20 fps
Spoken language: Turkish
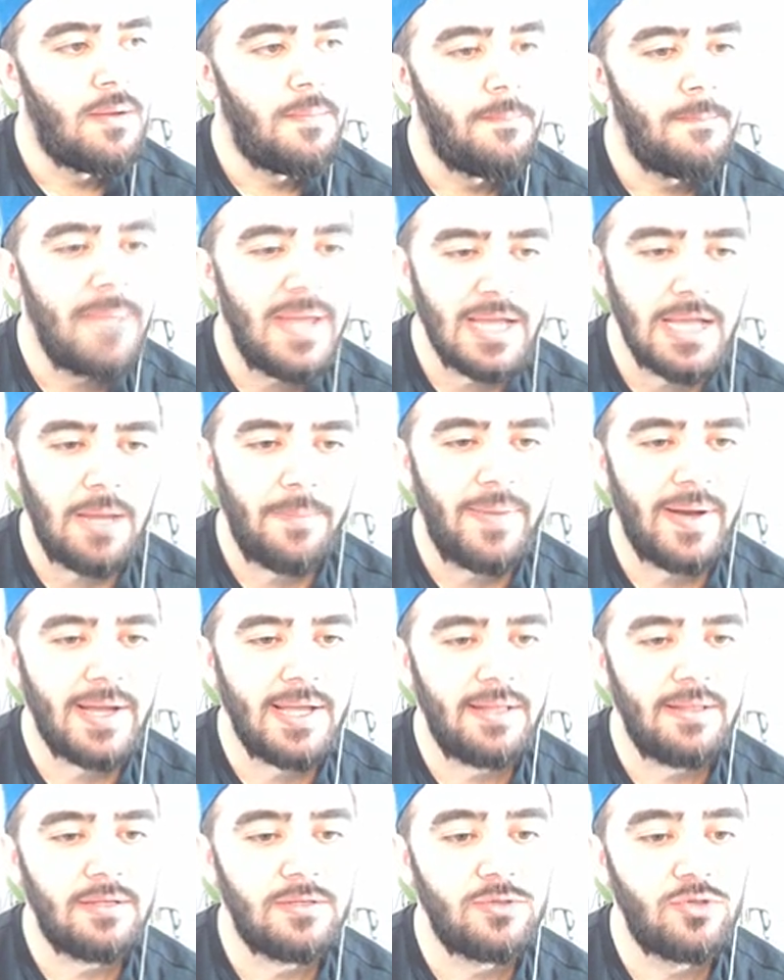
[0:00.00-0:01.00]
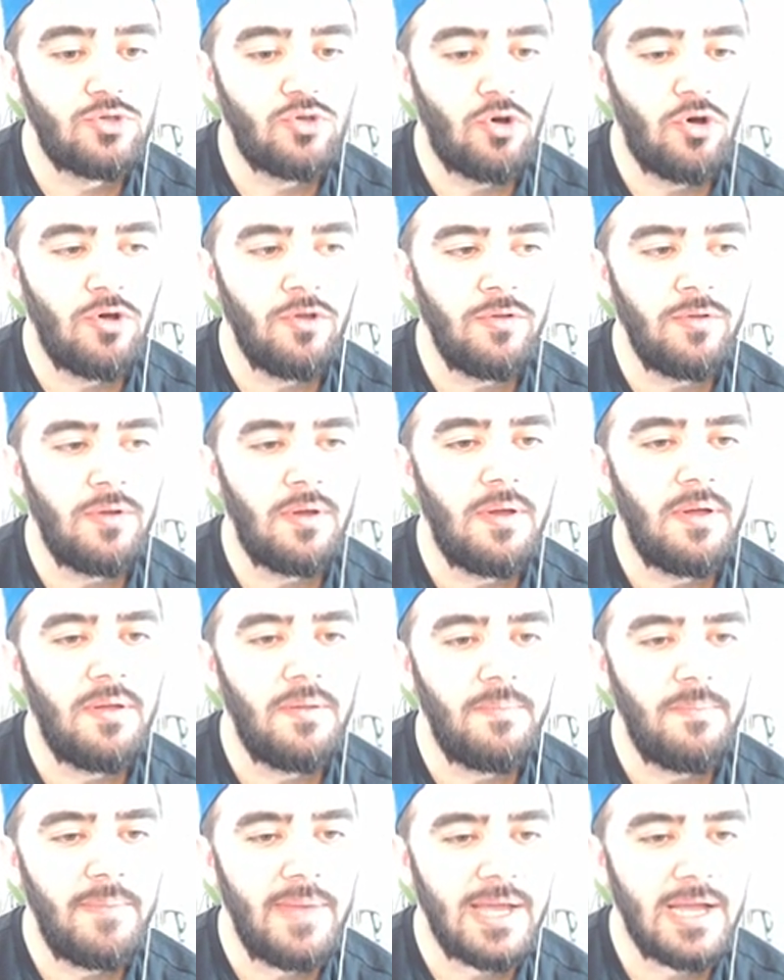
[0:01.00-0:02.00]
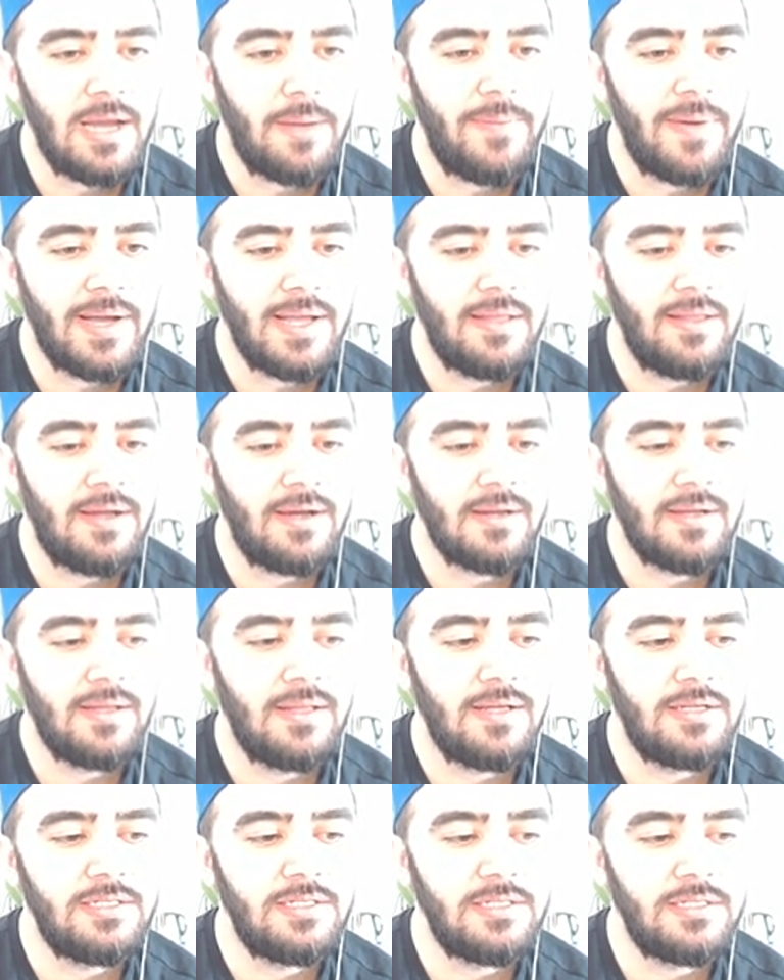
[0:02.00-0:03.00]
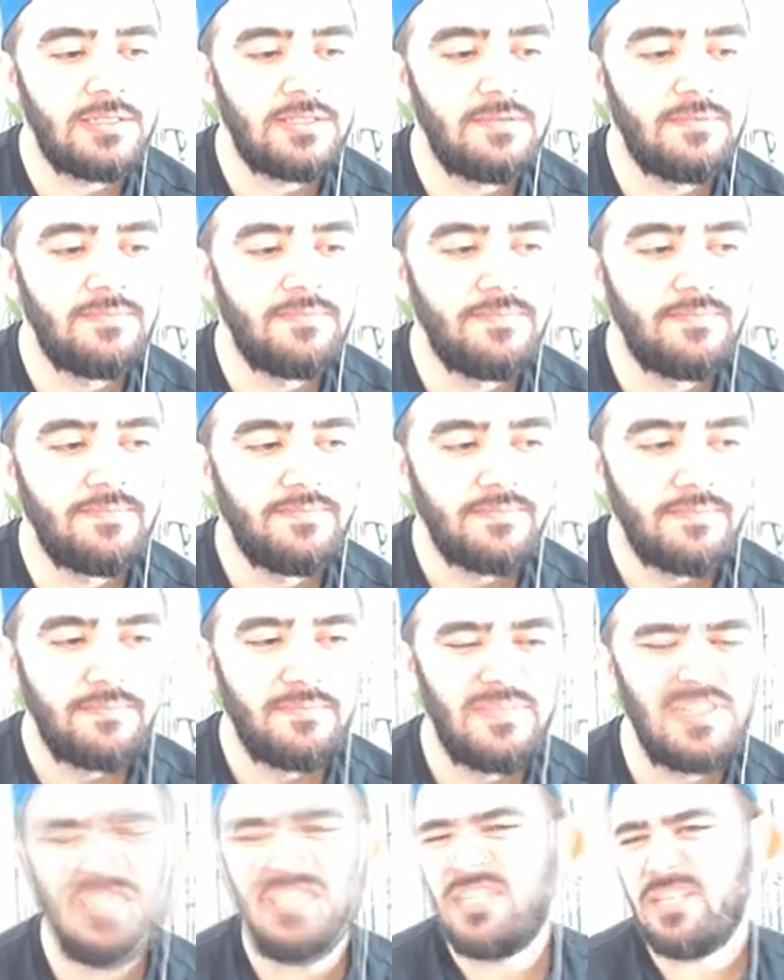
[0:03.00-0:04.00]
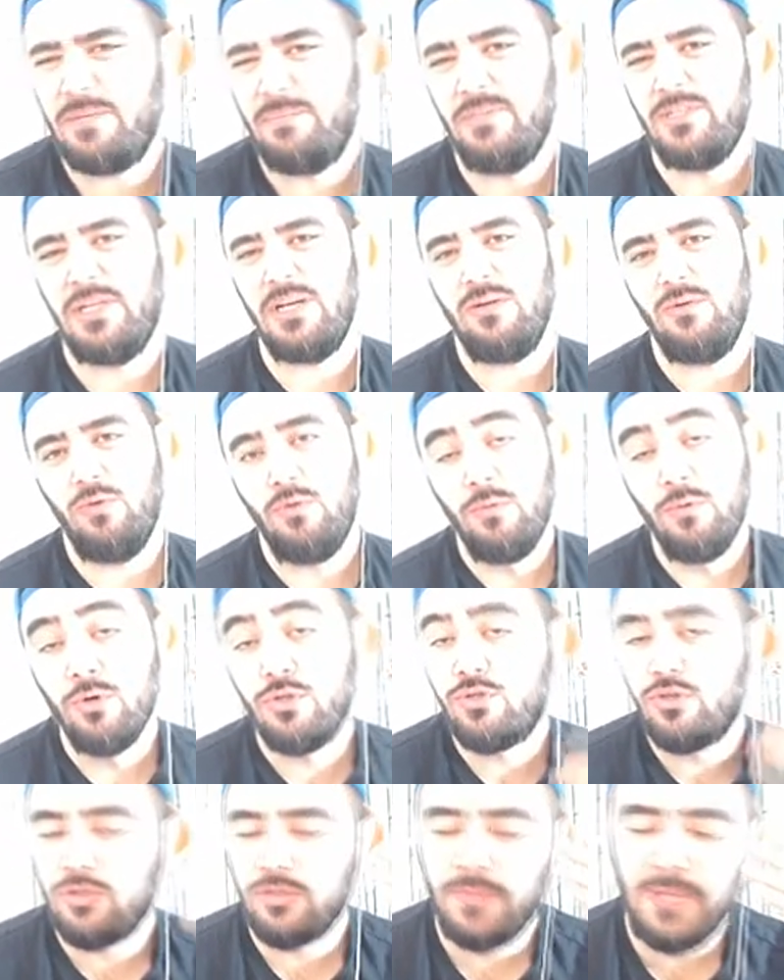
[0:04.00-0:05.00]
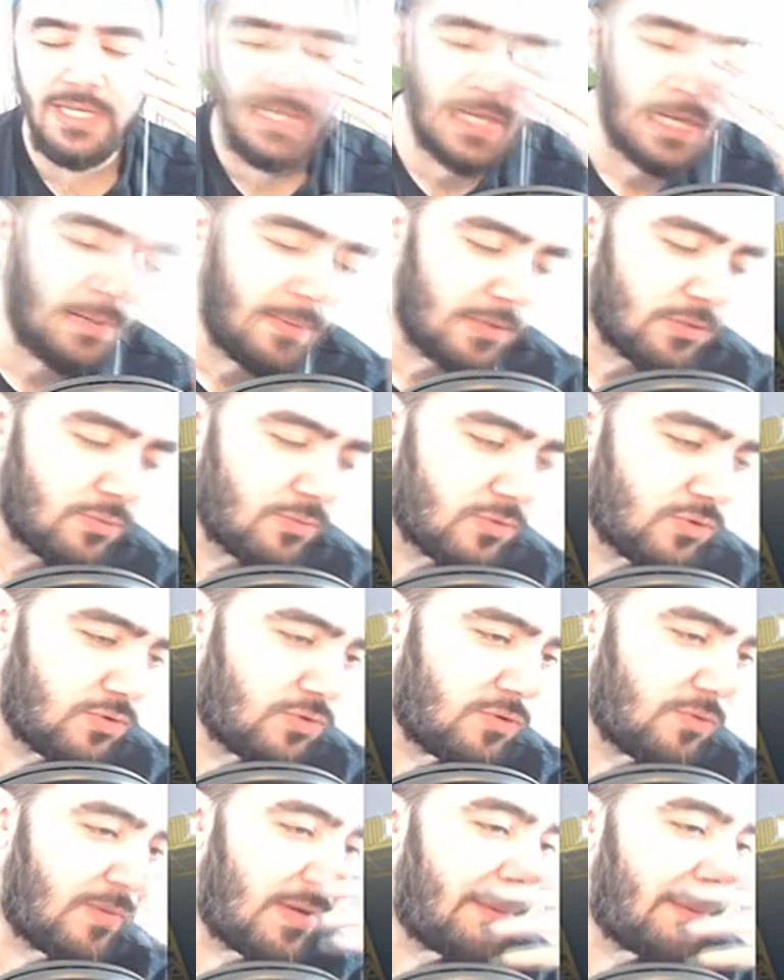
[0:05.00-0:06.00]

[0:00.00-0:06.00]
Mega paketi. Son e, mega paketi arkadaşlar. Bir şey çıkmayacak. Umutsuzum. inanılmaz umutsuzum